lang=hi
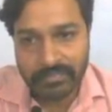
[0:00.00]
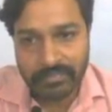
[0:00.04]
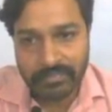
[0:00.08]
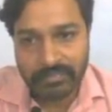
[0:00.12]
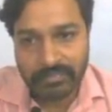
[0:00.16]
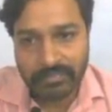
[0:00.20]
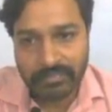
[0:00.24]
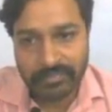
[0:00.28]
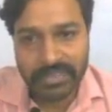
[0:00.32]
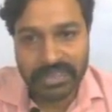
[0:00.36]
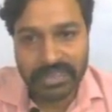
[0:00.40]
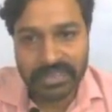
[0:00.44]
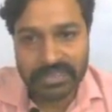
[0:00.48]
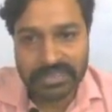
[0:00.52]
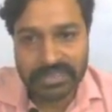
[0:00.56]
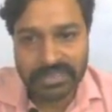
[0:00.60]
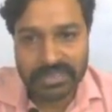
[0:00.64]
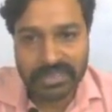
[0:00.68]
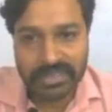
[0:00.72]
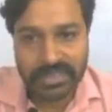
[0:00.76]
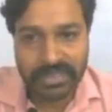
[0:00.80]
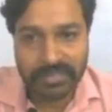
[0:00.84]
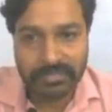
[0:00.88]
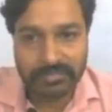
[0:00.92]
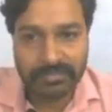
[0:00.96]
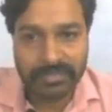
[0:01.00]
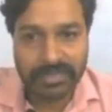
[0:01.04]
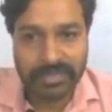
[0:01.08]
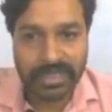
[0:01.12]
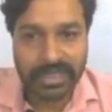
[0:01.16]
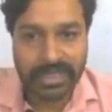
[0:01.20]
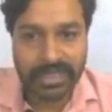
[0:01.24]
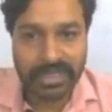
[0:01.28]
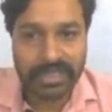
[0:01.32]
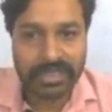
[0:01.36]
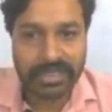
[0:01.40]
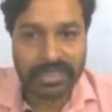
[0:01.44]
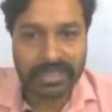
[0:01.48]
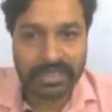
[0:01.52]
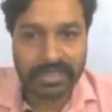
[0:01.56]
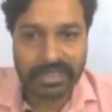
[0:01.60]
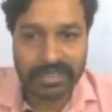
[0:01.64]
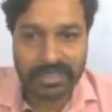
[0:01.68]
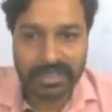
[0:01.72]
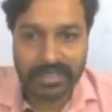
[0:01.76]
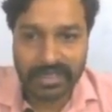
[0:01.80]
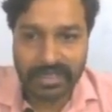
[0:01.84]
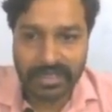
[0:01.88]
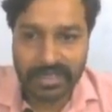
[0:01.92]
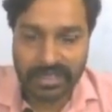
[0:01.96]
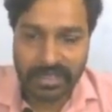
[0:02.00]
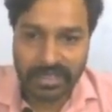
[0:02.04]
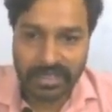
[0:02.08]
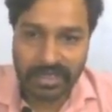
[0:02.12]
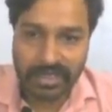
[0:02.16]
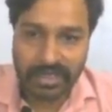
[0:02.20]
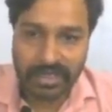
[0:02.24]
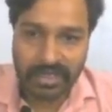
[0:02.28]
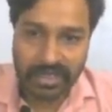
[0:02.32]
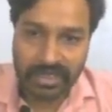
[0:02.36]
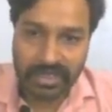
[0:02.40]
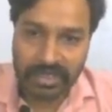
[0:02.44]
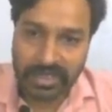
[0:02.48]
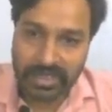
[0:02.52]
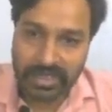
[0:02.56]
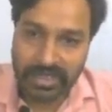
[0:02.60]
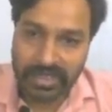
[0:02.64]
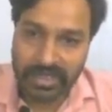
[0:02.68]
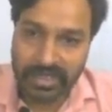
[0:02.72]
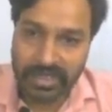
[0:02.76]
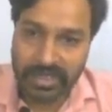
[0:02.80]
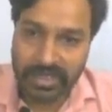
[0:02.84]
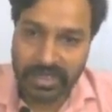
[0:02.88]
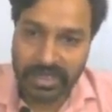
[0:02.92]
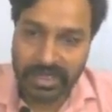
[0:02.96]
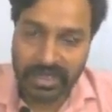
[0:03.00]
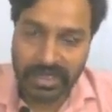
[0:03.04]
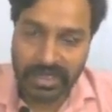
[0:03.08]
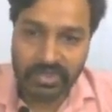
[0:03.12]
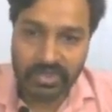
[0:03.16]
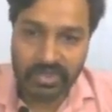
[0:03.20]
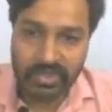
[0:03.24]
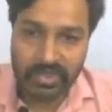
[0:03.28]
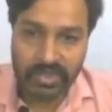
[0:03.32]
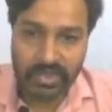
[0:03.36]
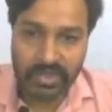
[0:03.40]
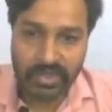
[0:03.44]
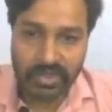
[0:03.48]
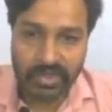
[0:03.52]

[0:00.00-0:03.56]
बेस कैंप एंड इनका जो